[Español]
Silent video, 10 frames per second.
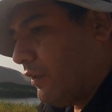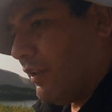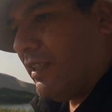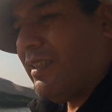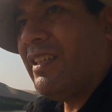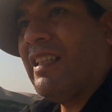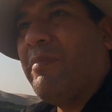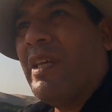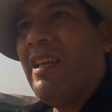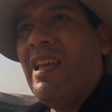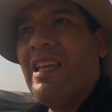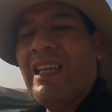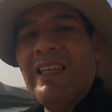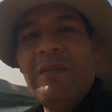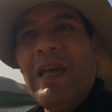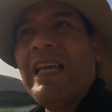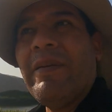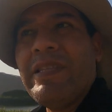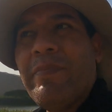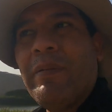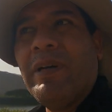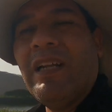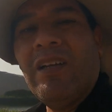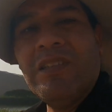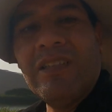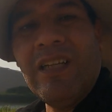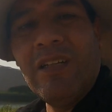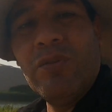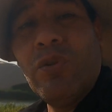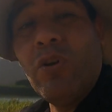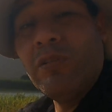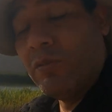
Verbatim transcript: lo que sí también hay que venir preparados y traer su,